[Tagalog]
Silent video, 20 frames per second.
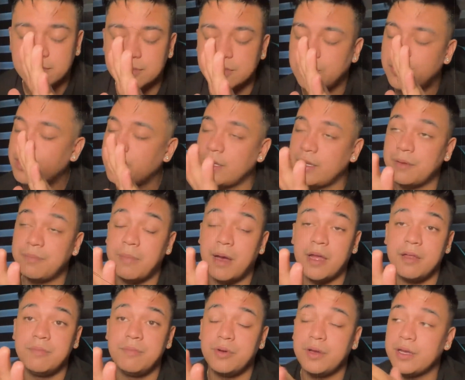sorry
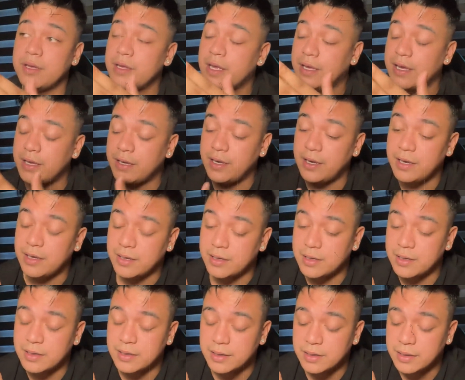bad boy, nagiging
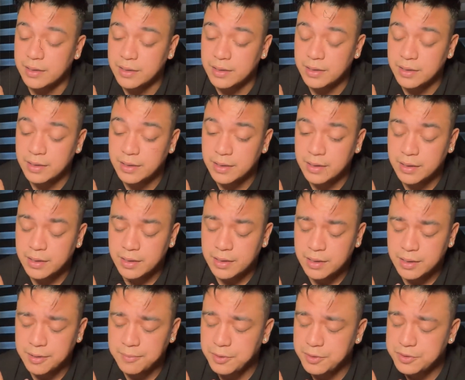
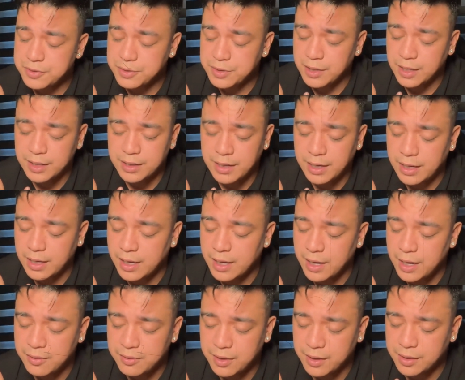emotional talaga
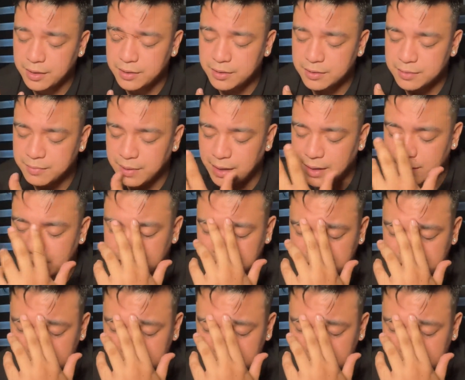ako ngayon. Parang